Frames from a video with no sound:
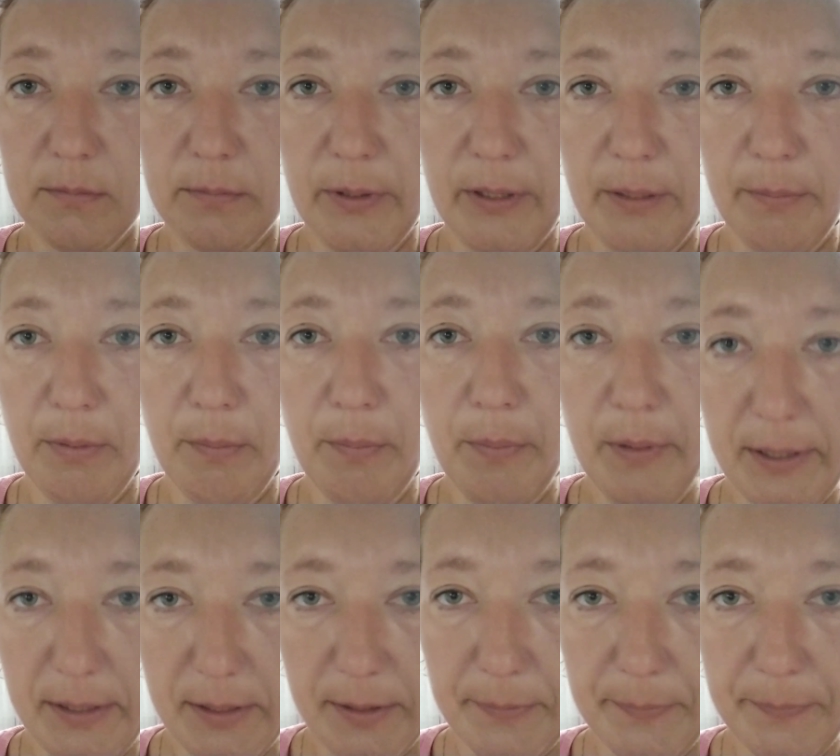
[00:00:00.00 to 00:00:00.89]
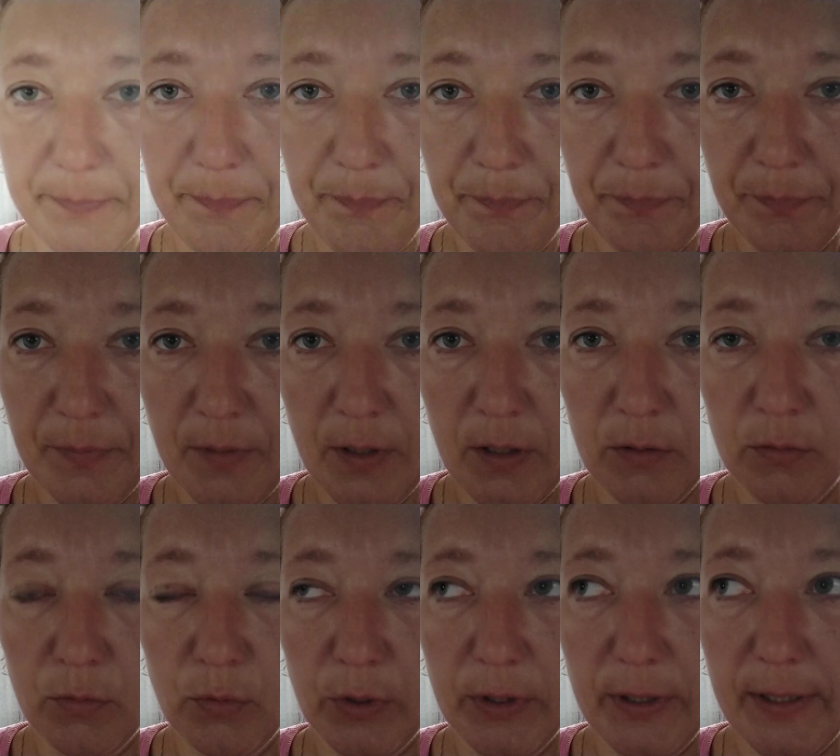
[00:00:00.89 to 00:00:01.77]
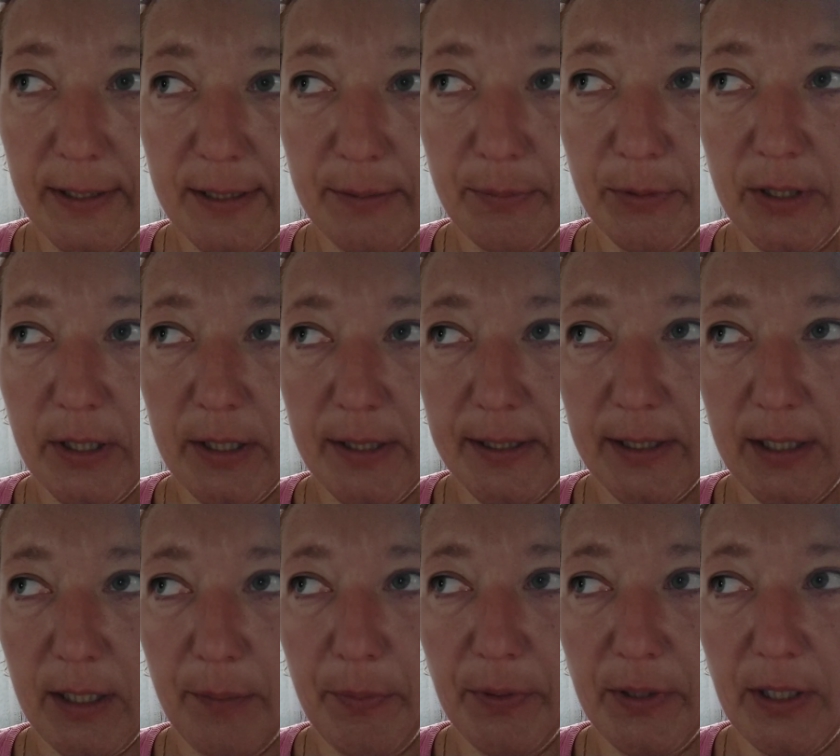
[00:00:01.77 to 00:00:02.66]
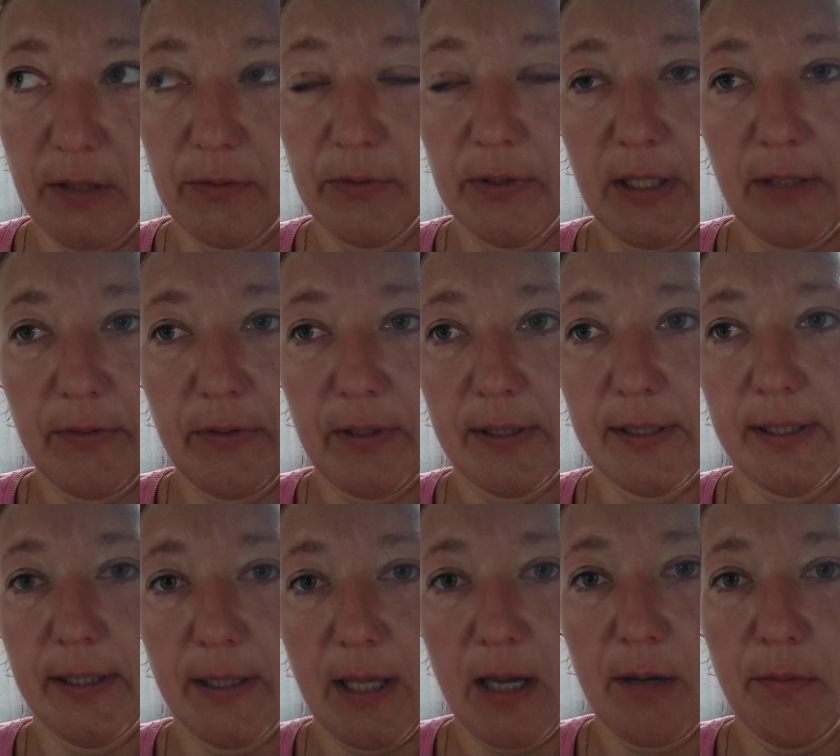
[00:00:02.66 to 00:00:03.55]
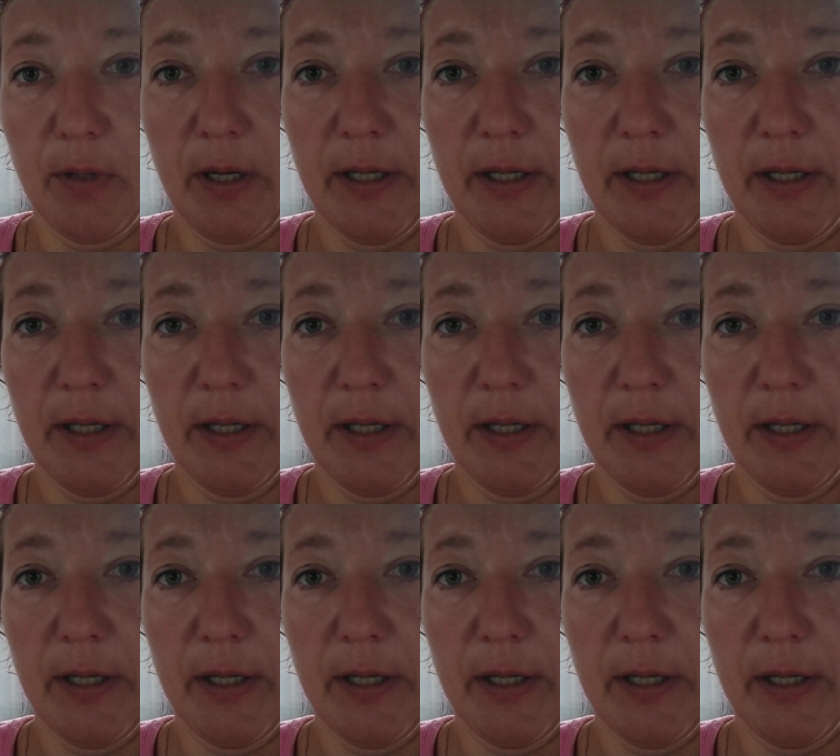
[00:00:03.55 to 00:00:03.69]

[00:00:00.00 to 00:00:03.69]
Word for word: были бы быть, вот, если материнский капитал выдавался там,